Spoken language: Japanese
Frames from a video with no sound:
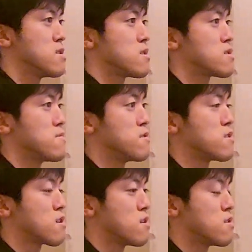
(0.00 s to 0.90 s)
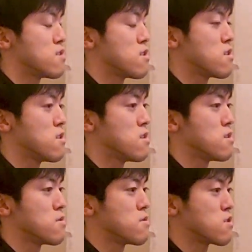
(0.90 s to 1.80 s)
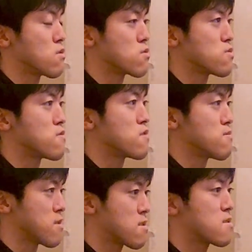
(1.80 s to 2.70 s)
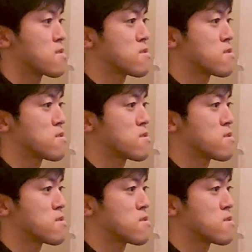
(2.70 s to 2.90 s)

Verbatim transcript: やってみたいっていうこと思います。